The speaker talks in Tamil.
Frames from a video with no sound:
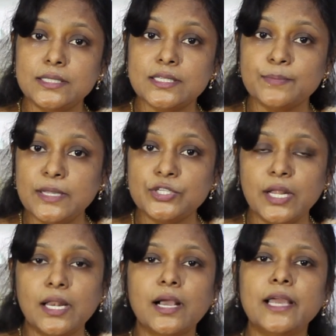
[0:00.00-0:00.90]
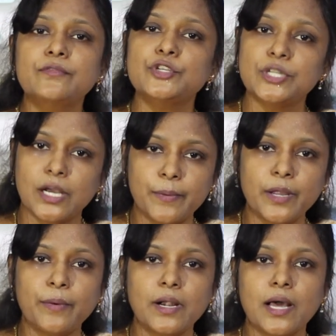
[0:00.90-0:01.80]
டீச்சர்ஸ் பெஞ்சில் எல்லாம் கை வச்சு நாங்கள்
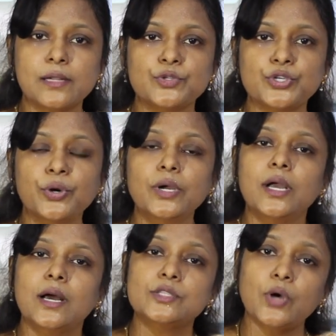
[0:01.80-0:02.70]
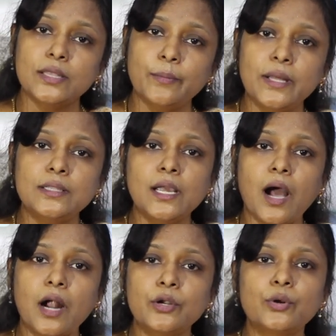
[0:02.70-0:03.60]
ப்ரே பண்ண ஆரம்பித்தோம் ஸோ அந்த மாதிரி
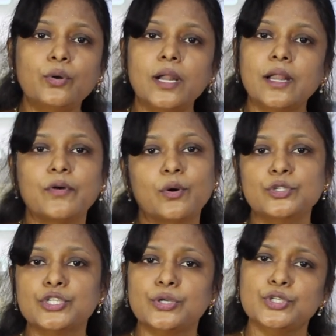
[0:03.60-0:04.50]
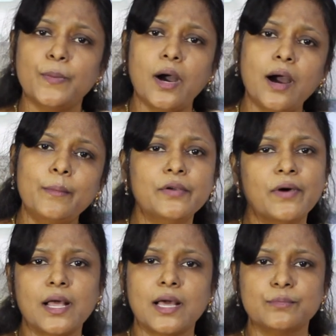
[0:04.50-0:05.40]
ஆண்டருக்குள்ளே நான் கொஞ்சம் கொஞ்சமாக அப்படி
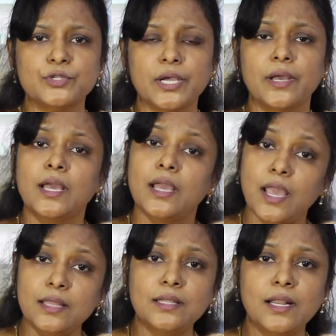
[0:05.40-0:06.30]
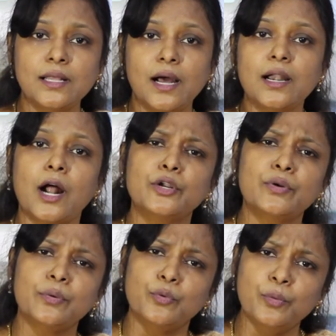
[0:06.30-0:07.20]
வர ஆரம்பித்தேன் எயித்தில் தான் நான்
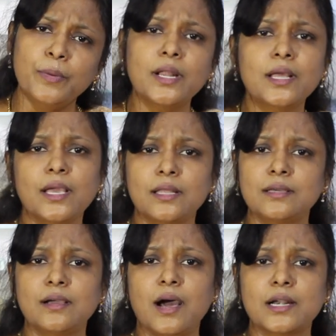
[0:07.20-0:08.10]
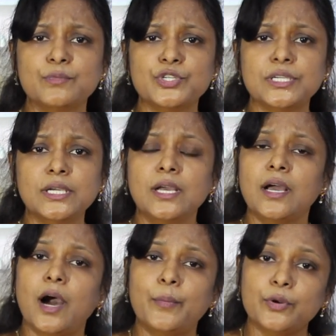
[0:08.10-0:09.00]
ஆண்டவரன் நான் ஏற்றுக்க ஆரம்பித்து
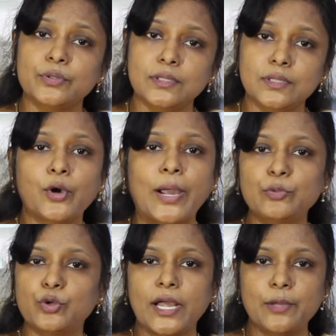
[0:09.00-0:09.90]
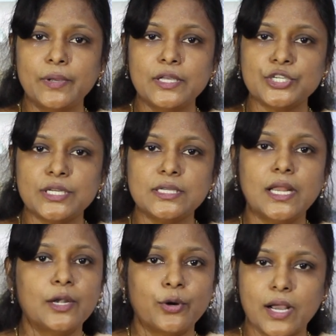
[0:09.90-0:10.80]
அப்புறம் இந்த கோயம்புத்தூர் ஐபிஐ
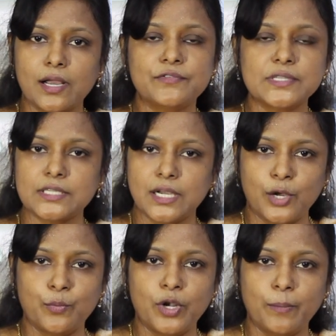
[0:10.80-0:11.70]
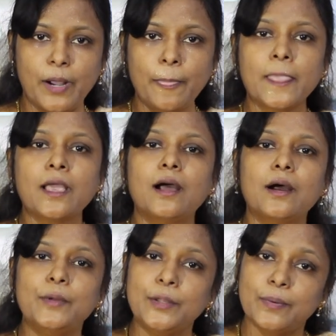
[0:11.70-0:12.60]
சர்ச்சில் என்னோட அக்கா ஃபஸ்ட் அக்கா
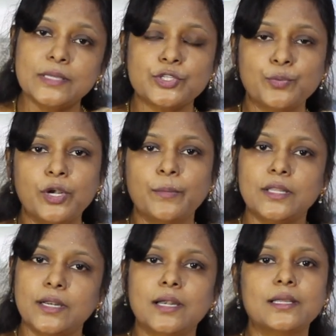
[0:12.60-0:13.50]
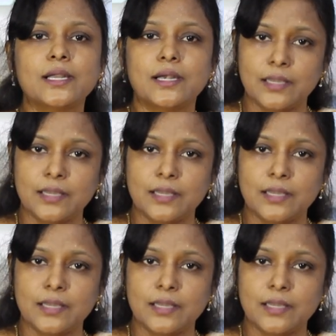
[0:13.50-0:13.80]
மூலமாக பிலிப்பாஸ்டர் மூலமாக தான் நான்